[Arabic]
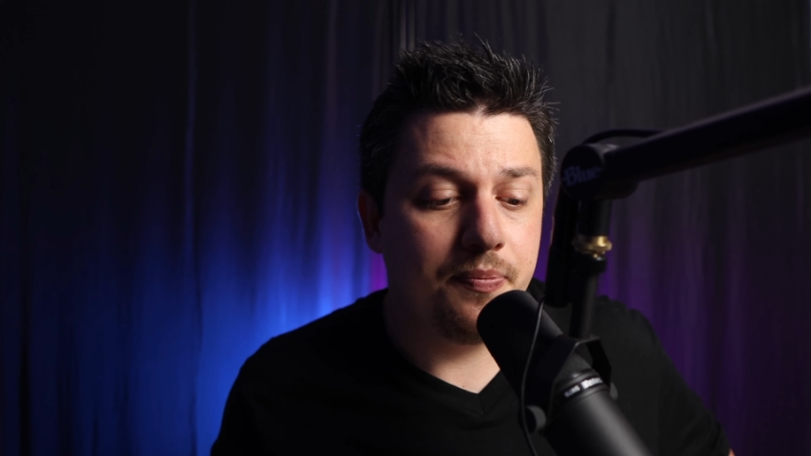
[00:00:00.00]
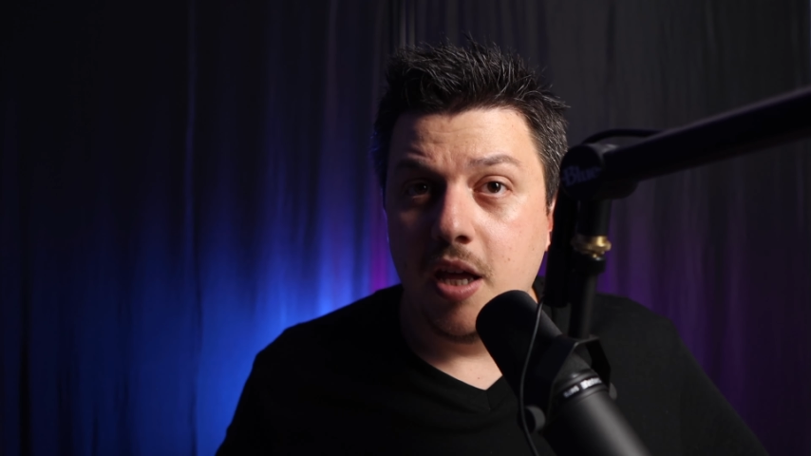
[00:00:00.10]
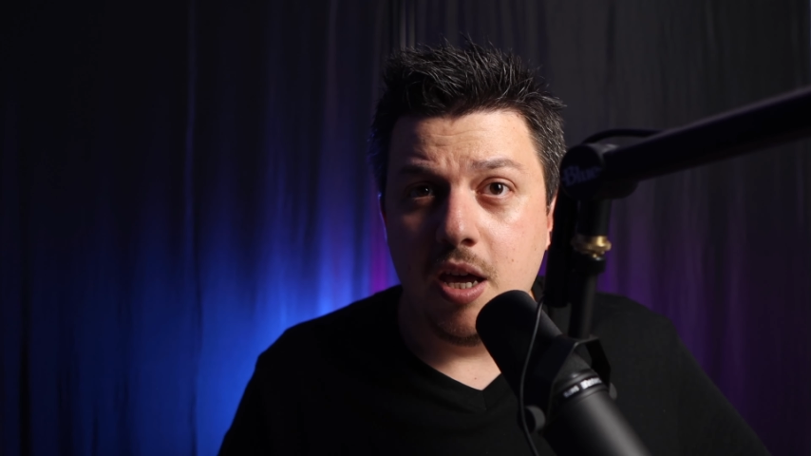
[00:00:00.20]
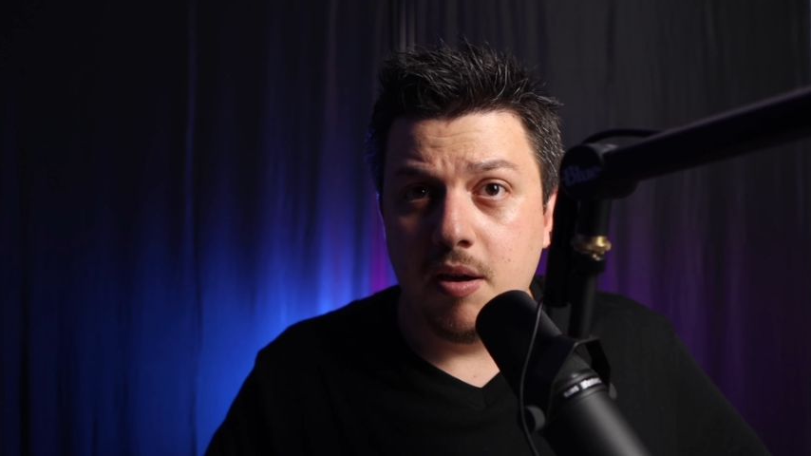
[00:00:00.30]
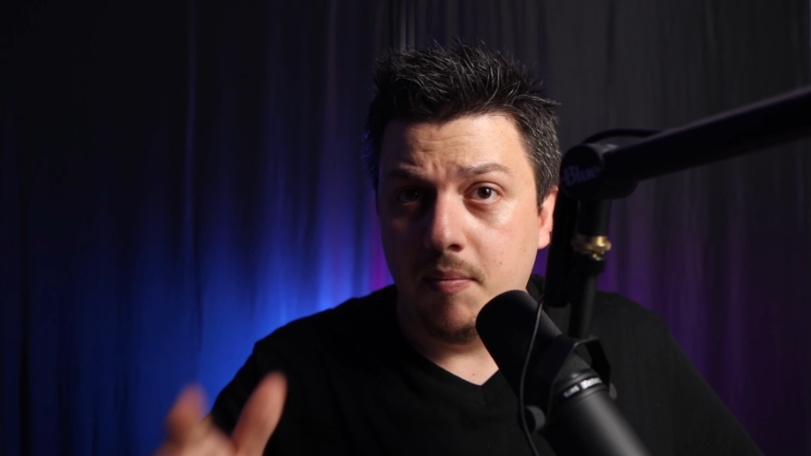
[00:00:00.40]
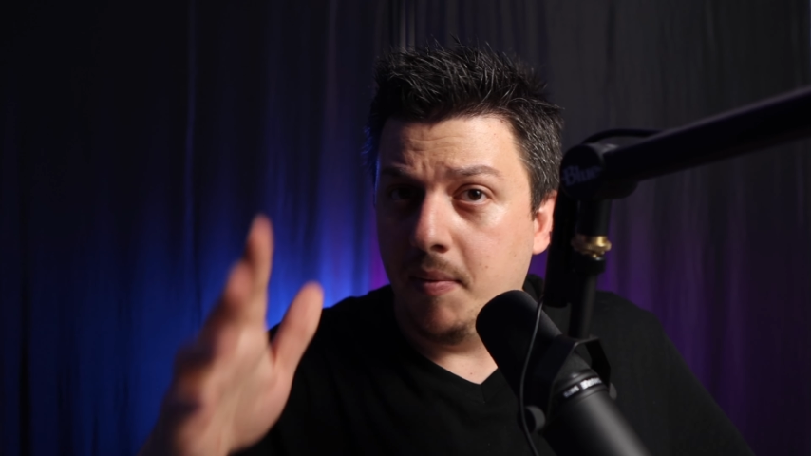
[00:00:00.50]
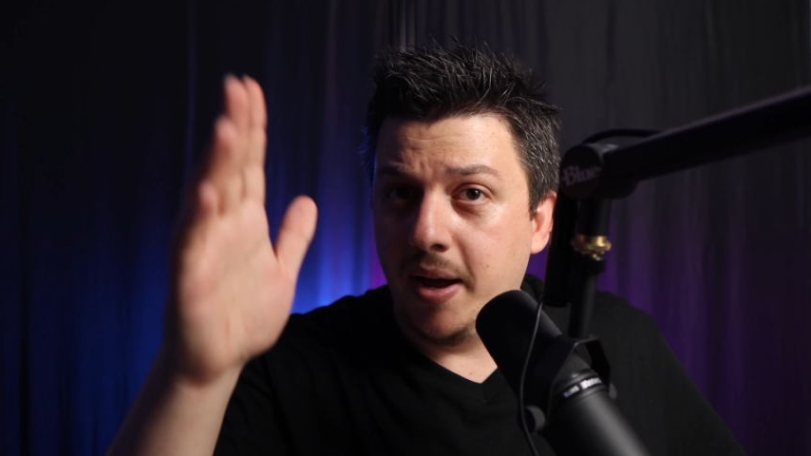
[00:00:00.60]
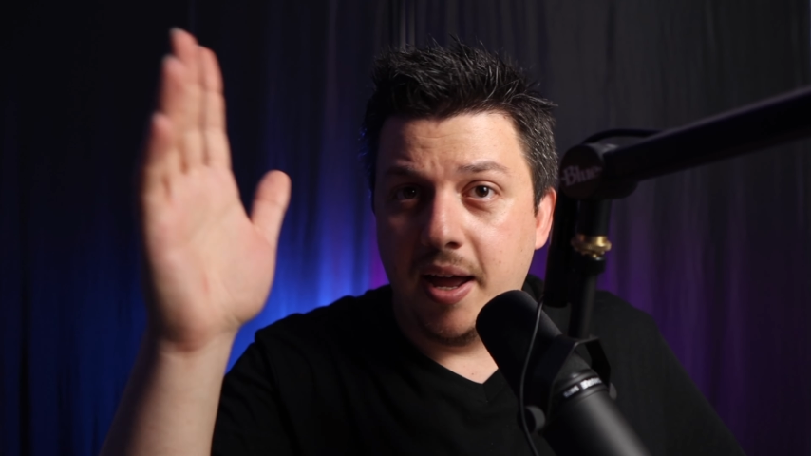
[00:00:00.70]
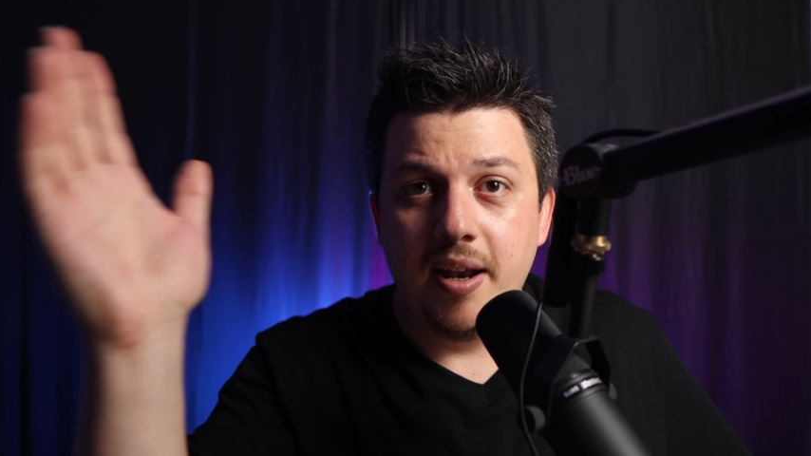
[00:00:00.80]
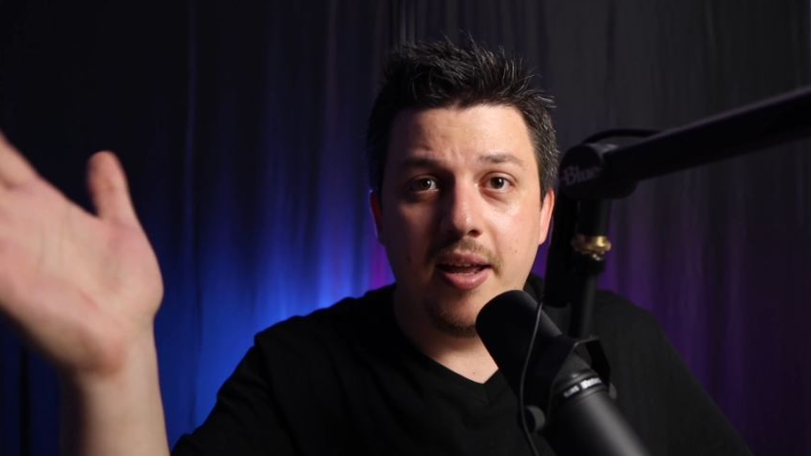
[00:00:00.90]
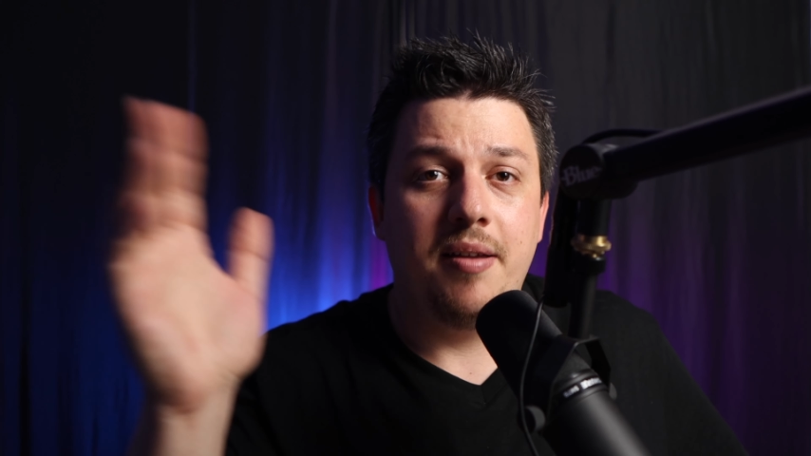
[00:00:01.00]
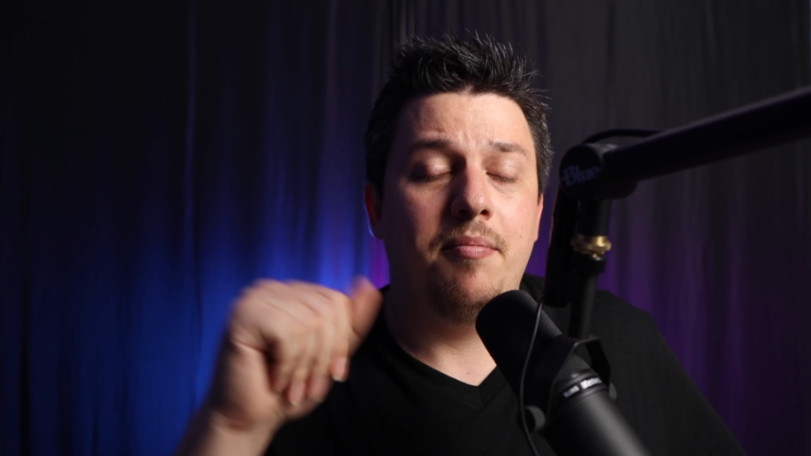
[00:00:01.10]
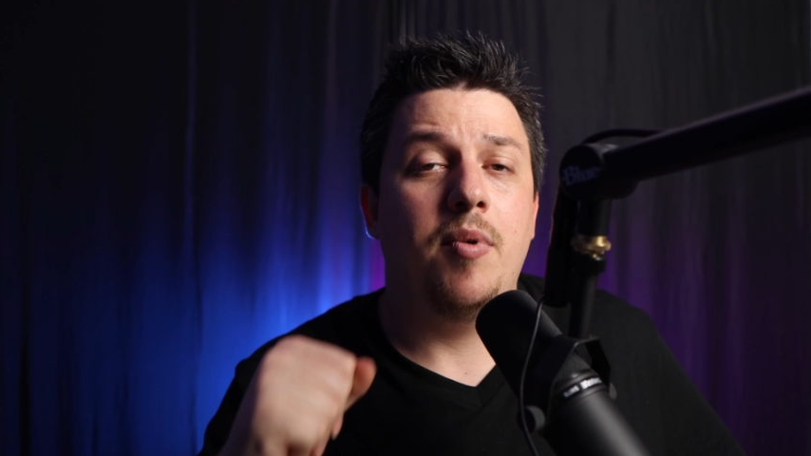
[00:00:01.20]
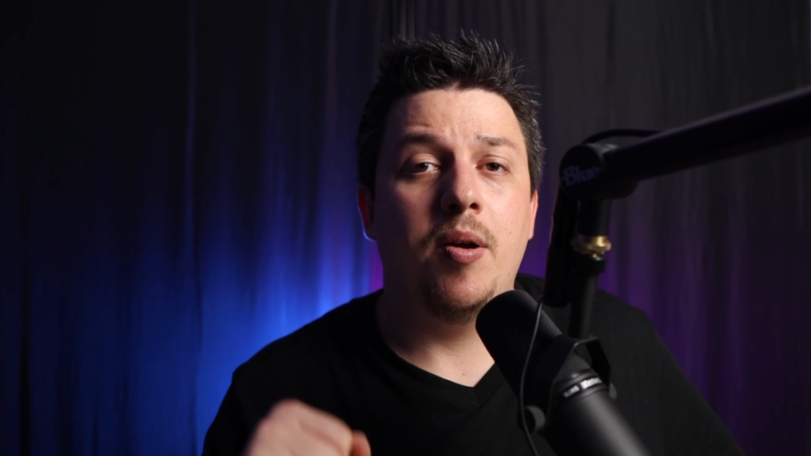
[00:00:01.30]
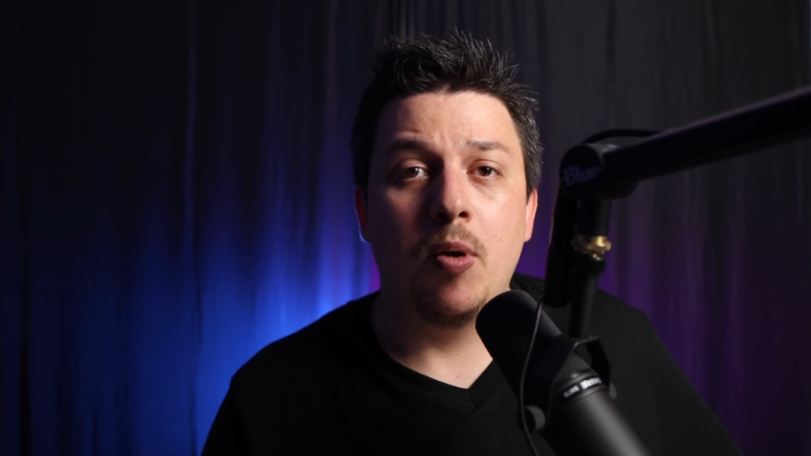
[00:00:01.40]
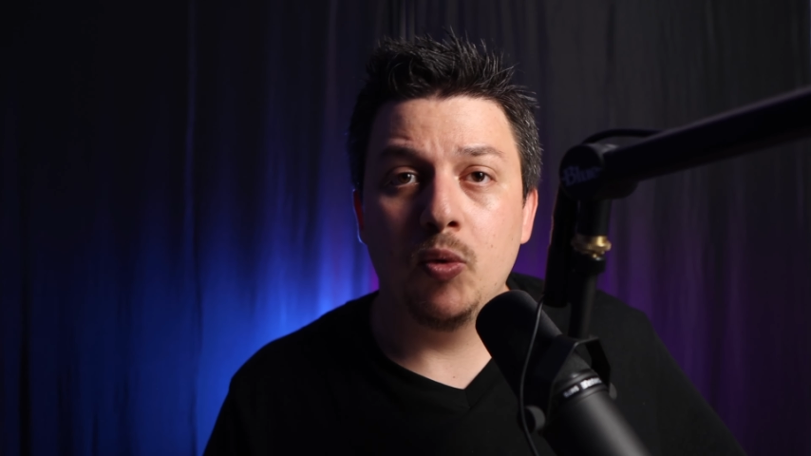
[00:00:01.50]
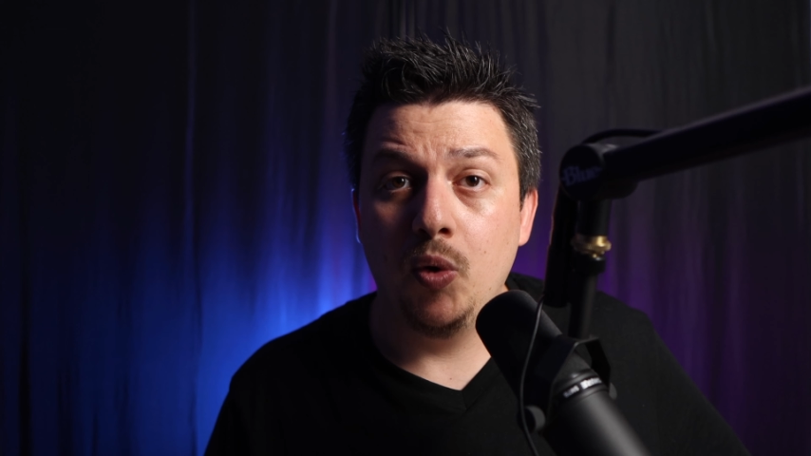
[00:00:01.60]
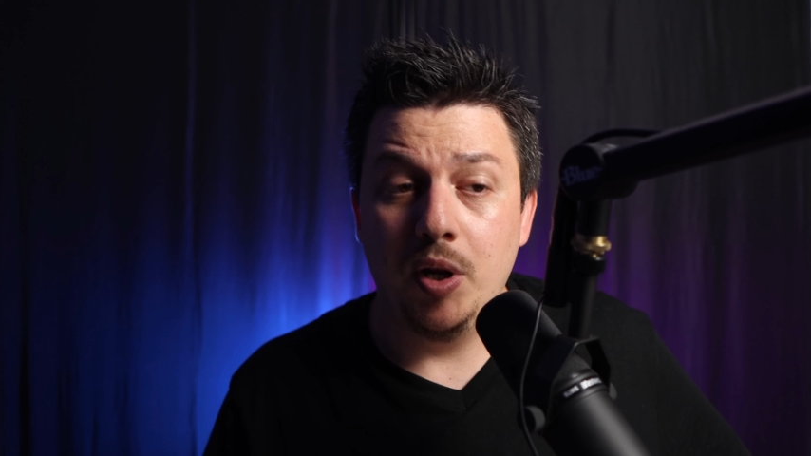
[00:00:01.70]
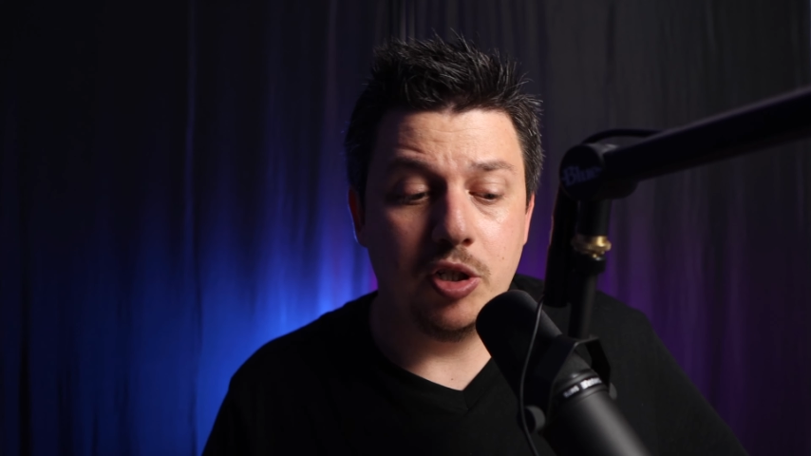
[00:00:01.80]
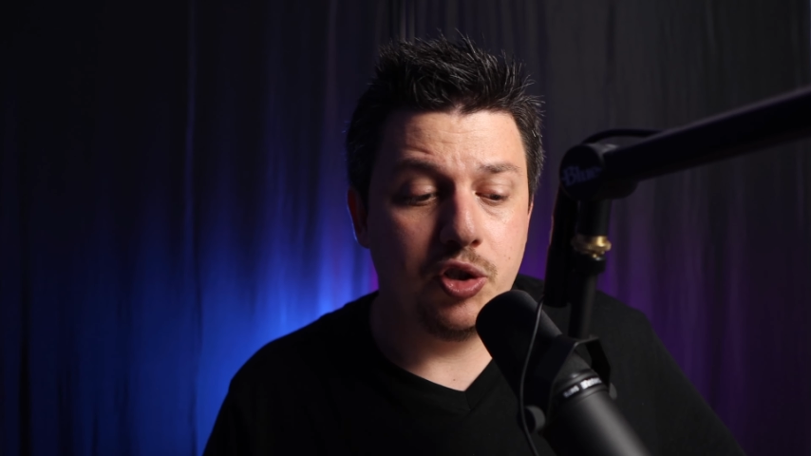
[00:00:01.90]
آه على
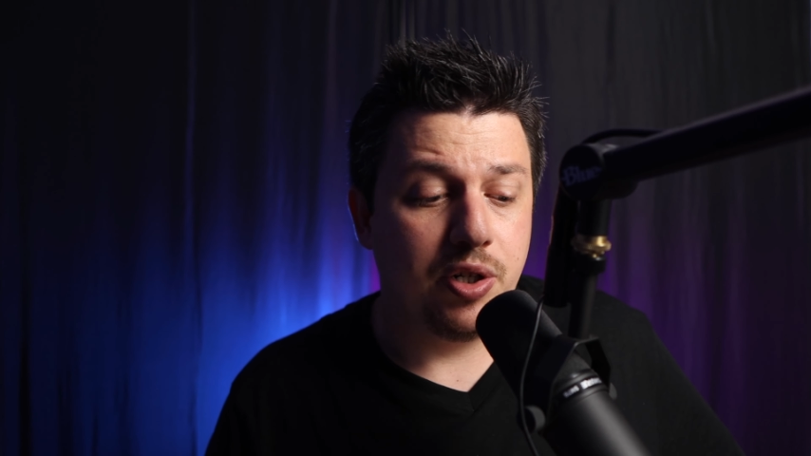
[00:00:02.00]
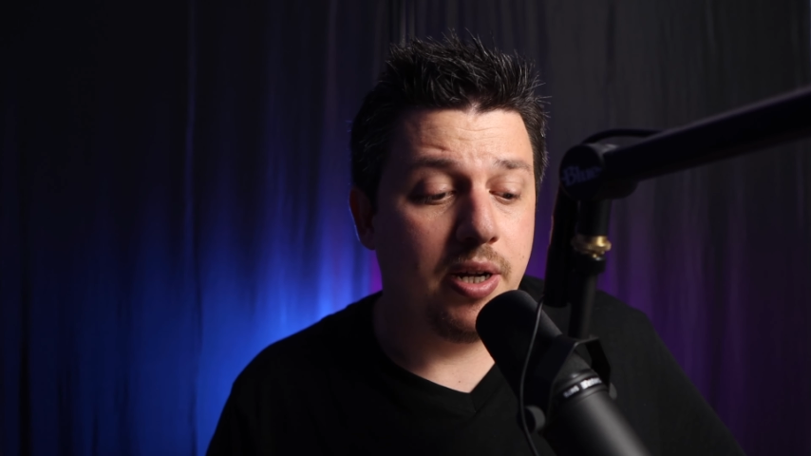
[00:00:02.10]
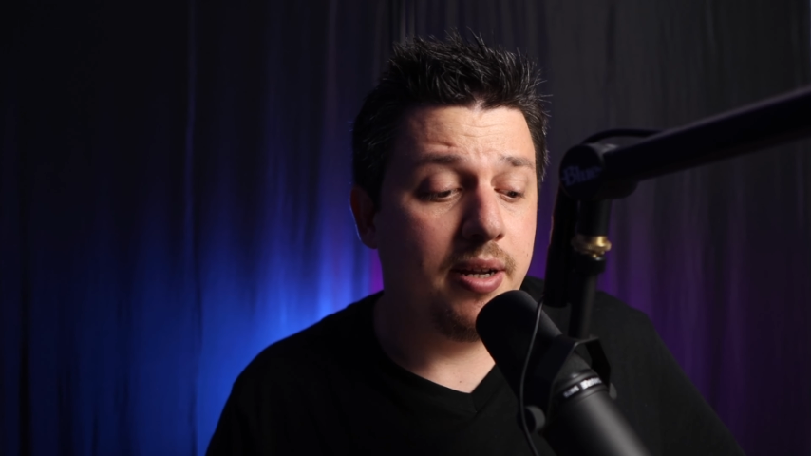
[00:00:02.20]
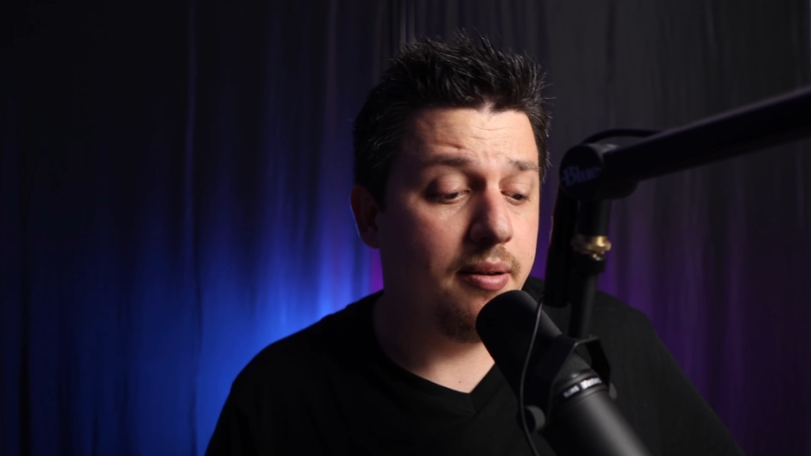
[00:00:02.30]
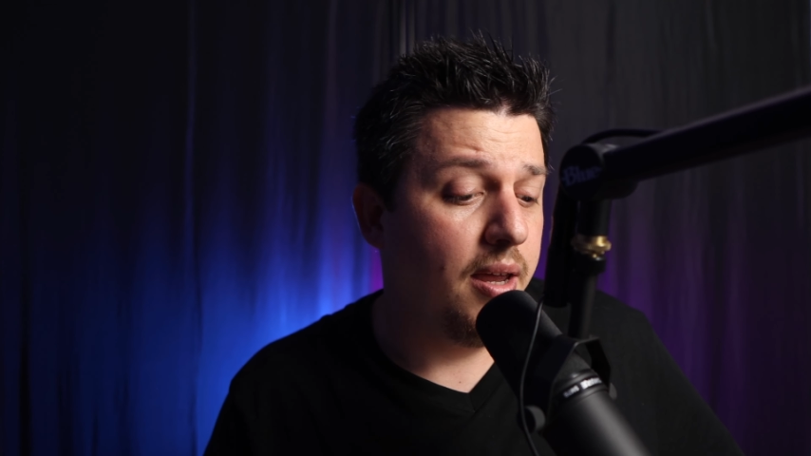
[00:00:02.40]
موضوع الشراء